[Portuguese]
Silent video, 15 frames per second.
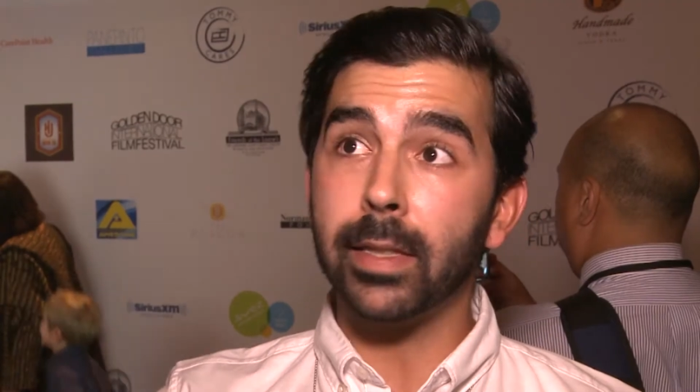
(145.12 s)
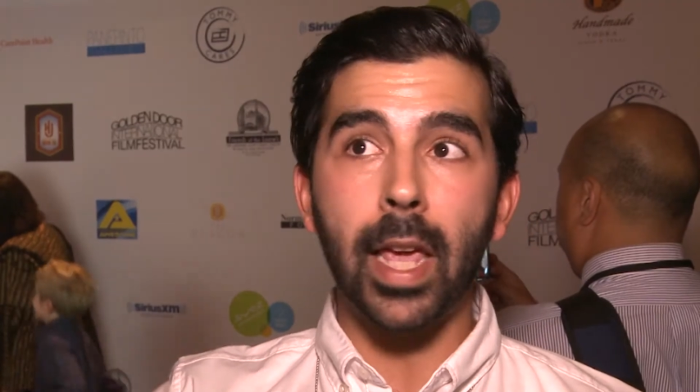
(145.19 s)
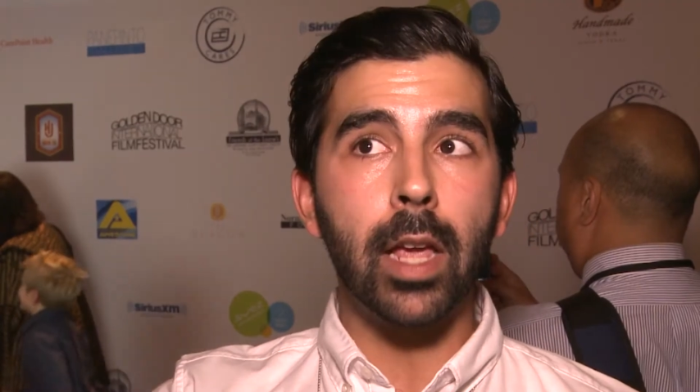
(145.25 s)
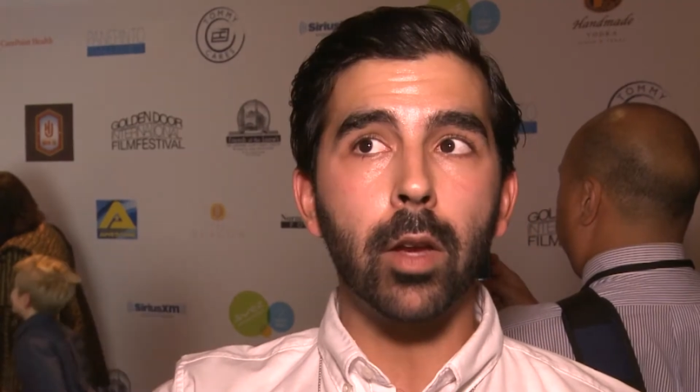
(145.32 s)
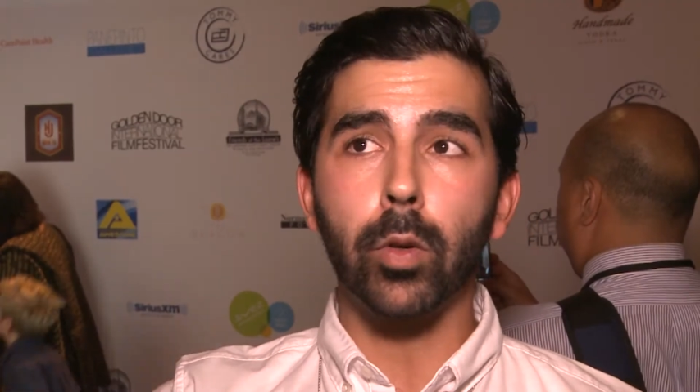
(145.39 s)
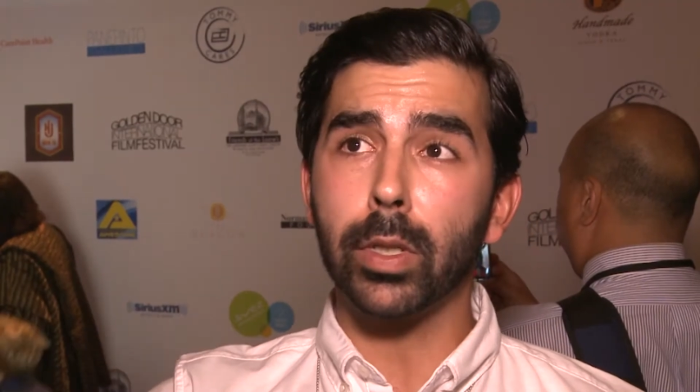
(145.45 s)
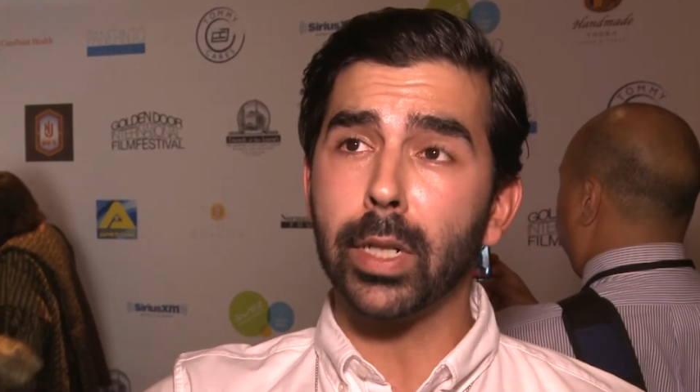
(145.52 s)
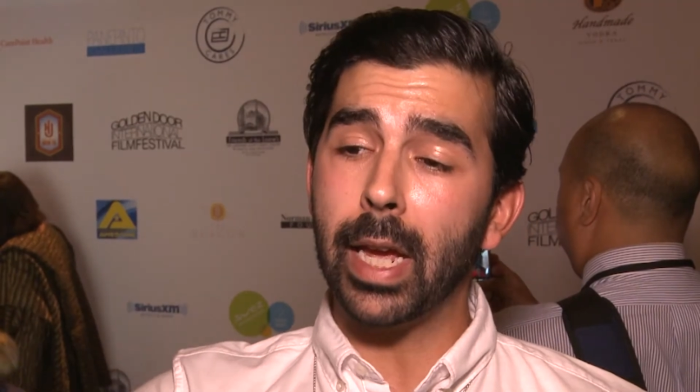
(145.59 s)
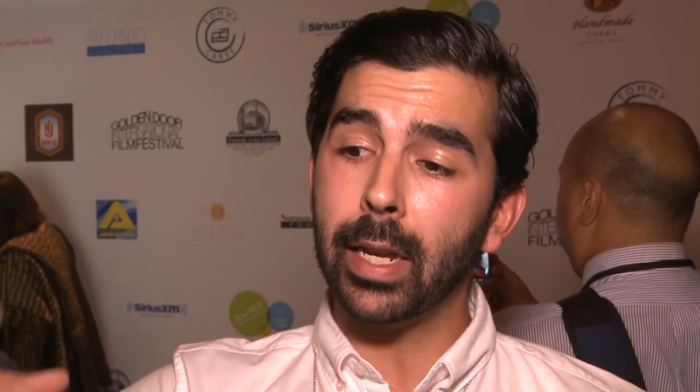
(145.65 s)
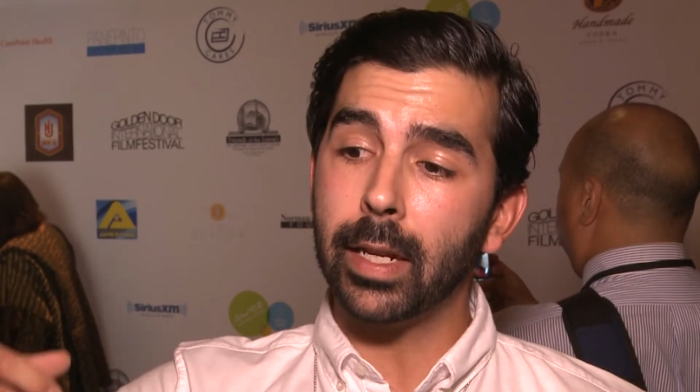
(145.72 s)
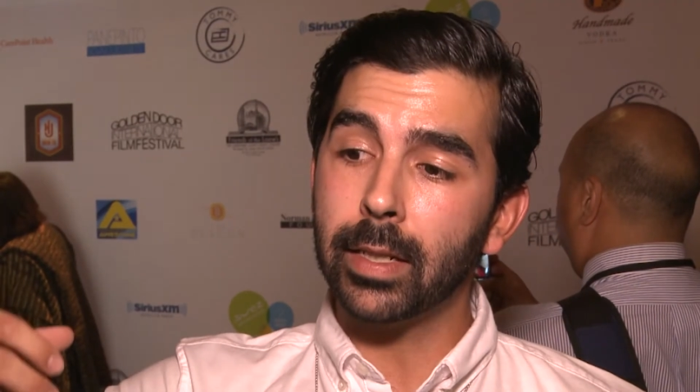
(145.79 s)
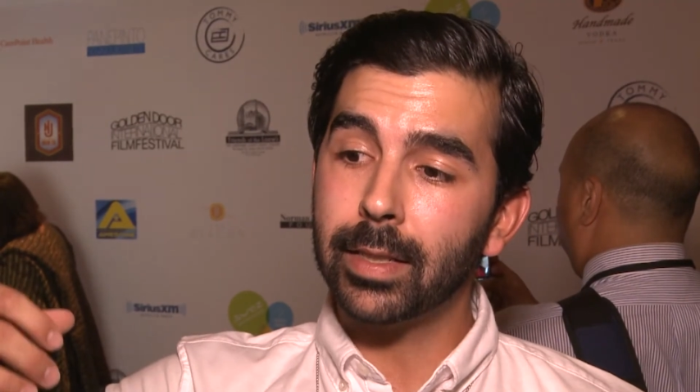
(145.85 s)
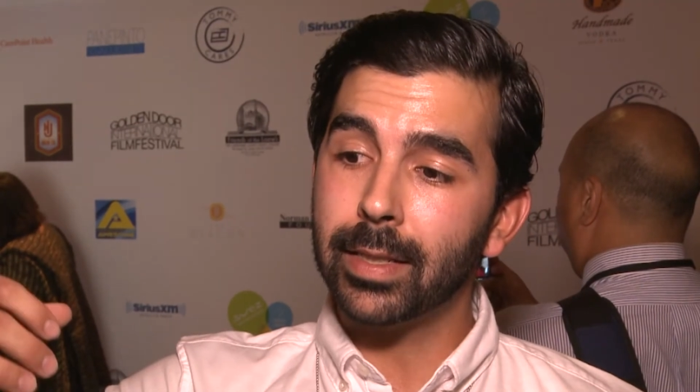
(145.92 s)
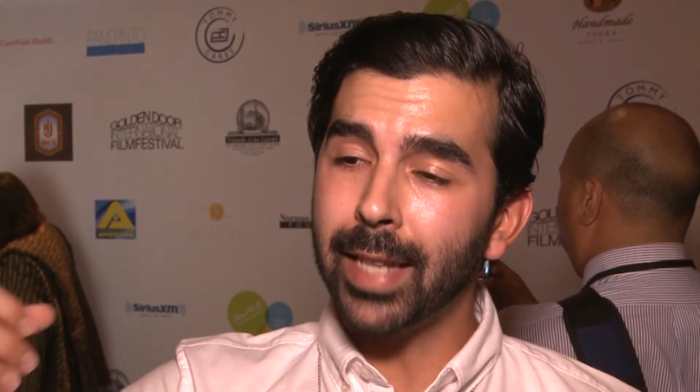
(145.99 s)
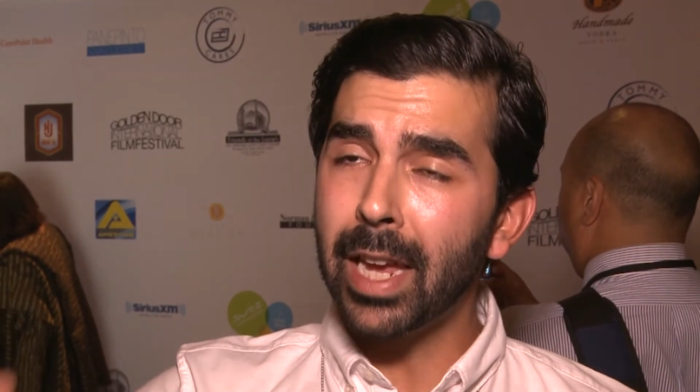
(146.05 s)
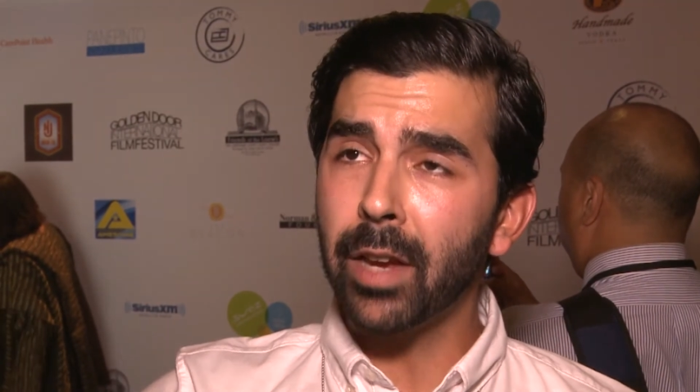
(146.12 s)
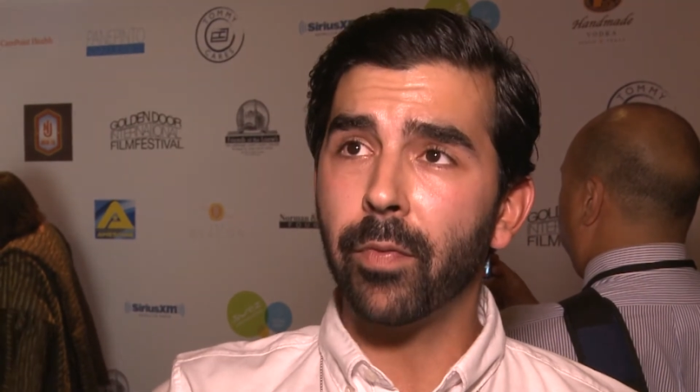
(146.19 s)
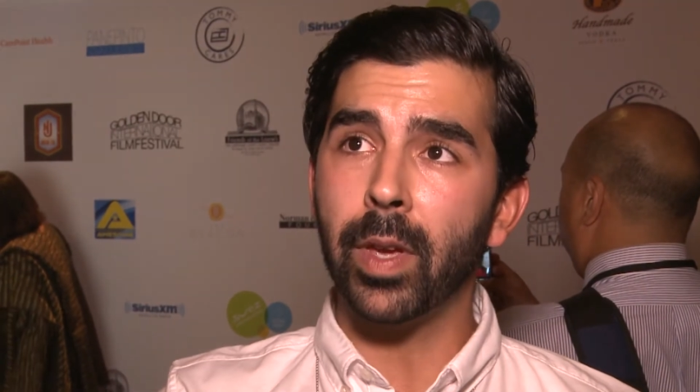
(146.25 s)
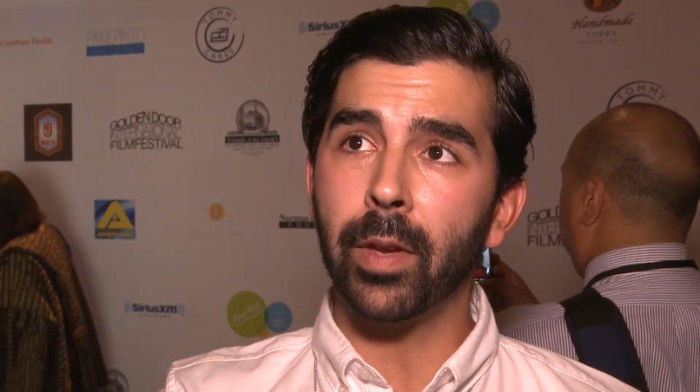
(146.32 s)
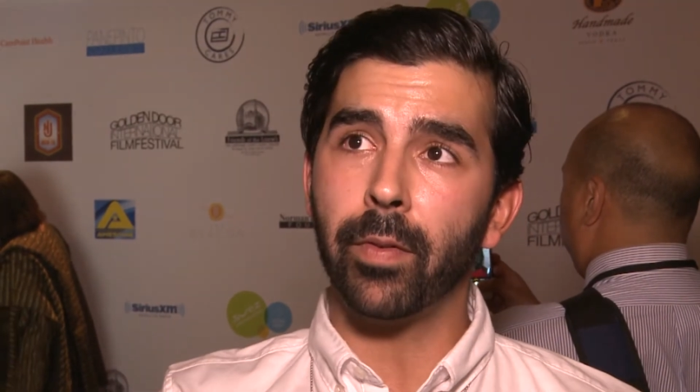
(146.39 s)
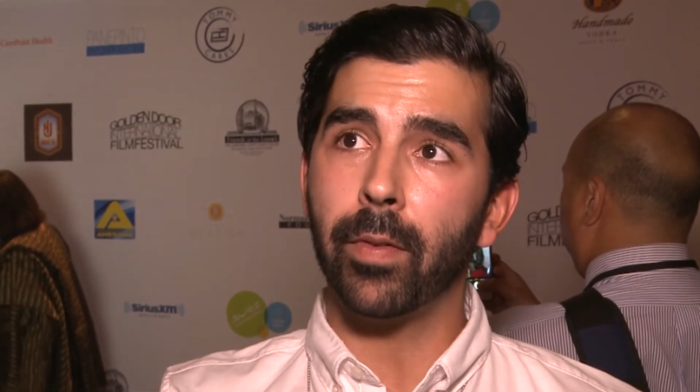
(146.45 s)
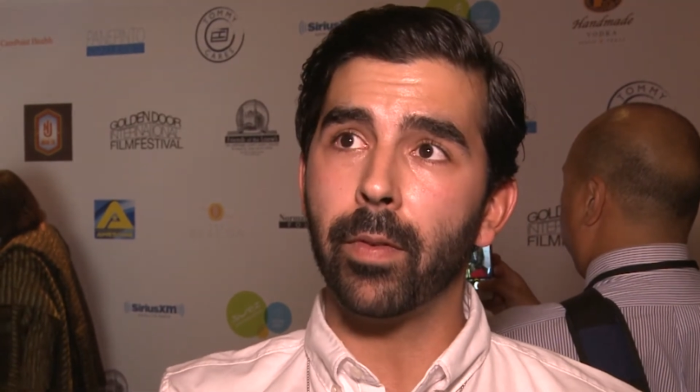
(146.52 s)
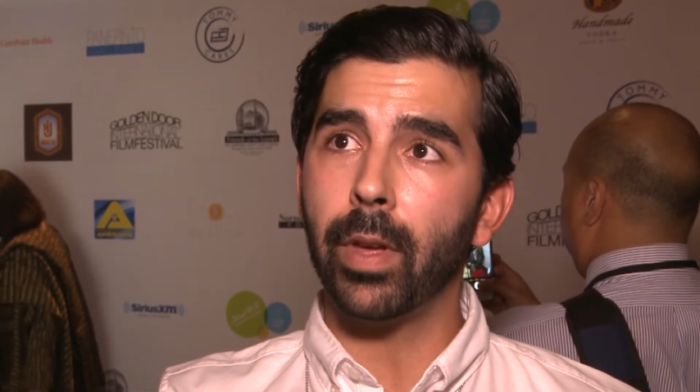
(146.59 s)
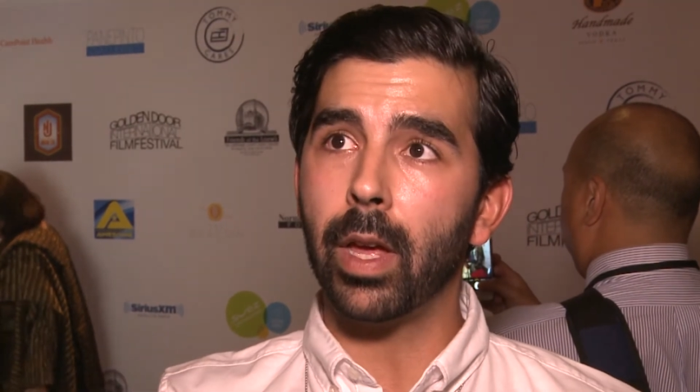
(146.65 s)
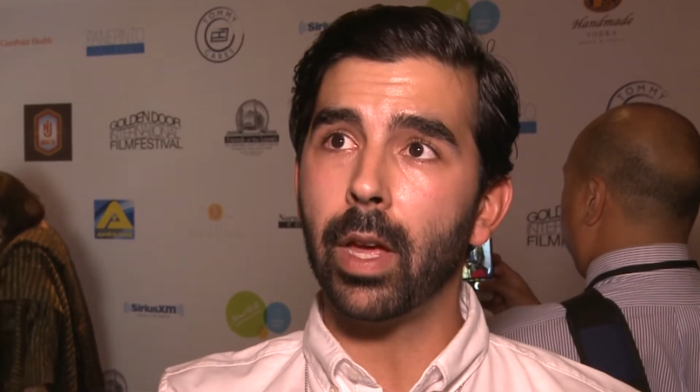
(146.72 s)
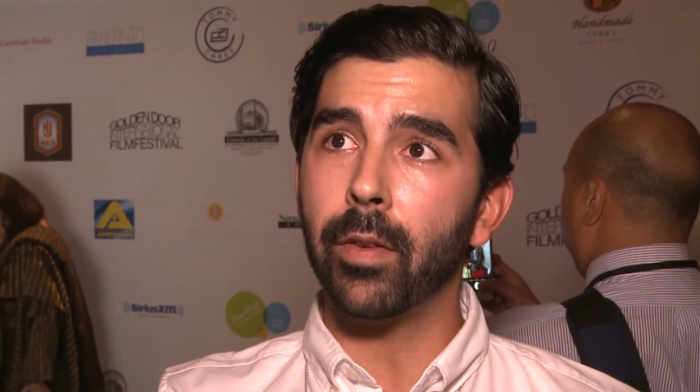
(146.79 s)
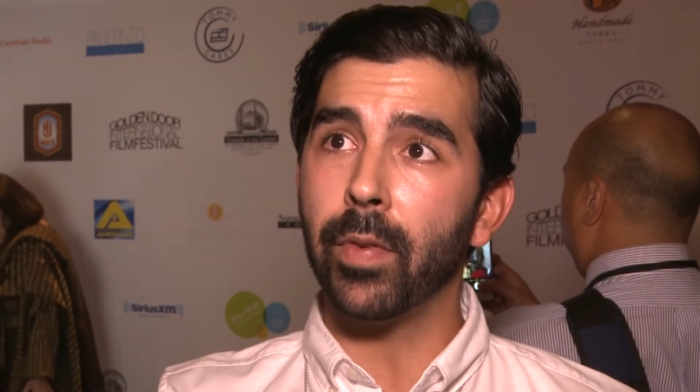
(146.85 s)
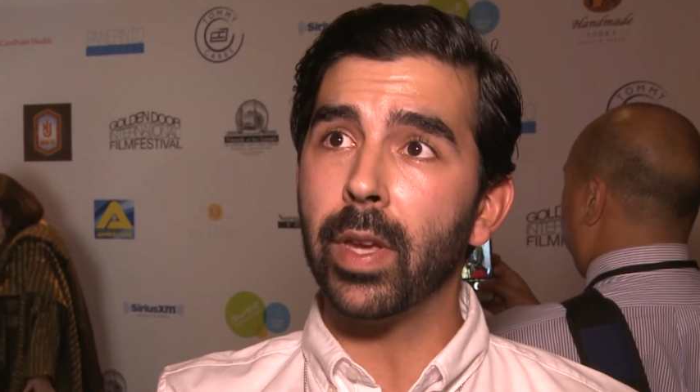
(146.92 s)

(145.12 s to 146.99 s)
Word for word: tem, quem tem que viver, uh,